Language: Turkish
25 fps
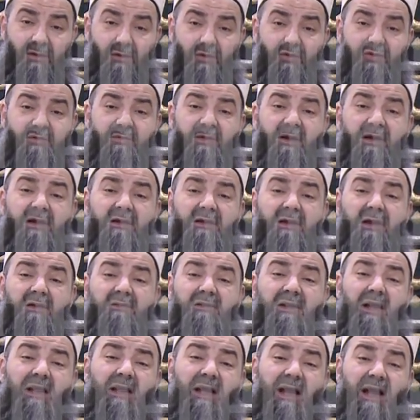O zaman allah
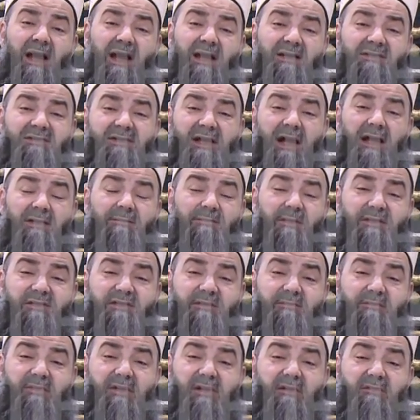Teala her saat
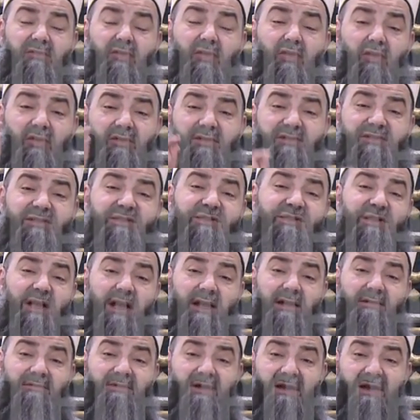başı bir milyon kişi
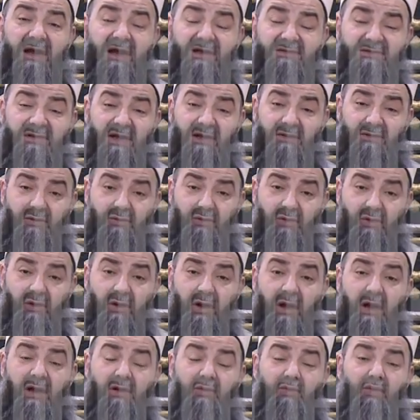cehennemden azat ediyor.
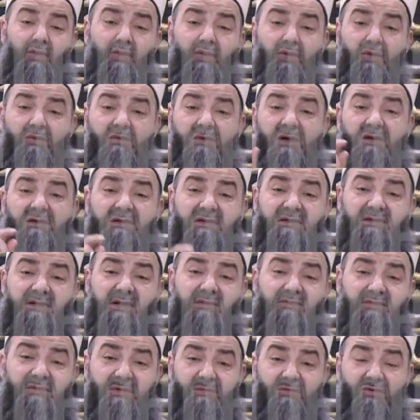Küllüm kadis
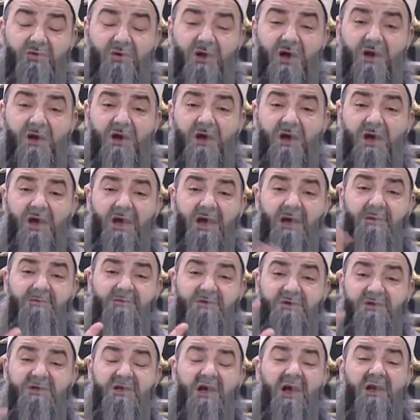bunlar.
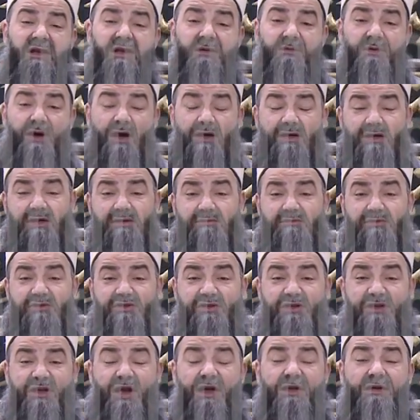Hepsi cehennemi hak
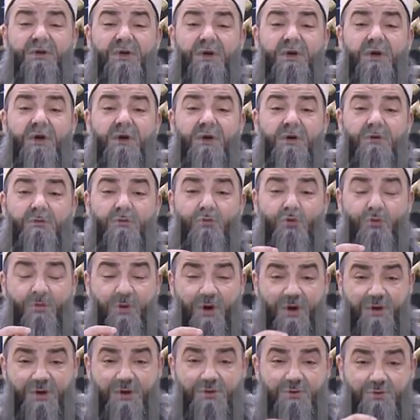etmiş iken
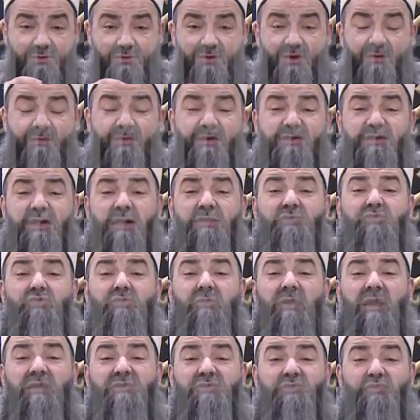mübarek Ramazan
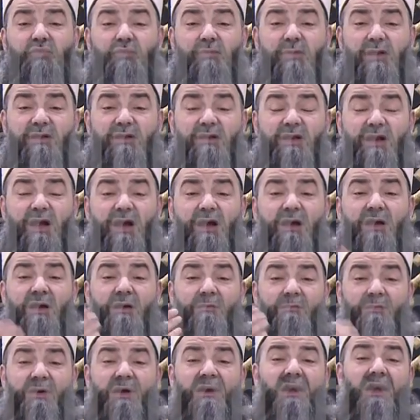Cuması hürmetine
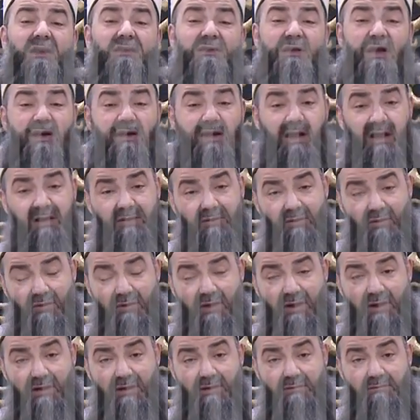darahatlerini
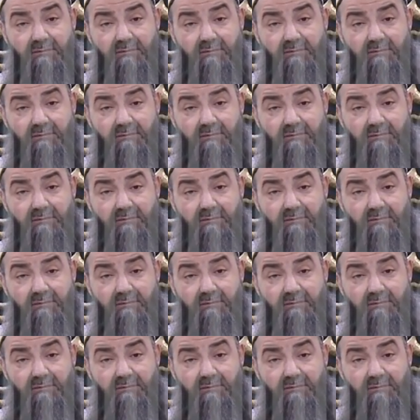alıyorlar.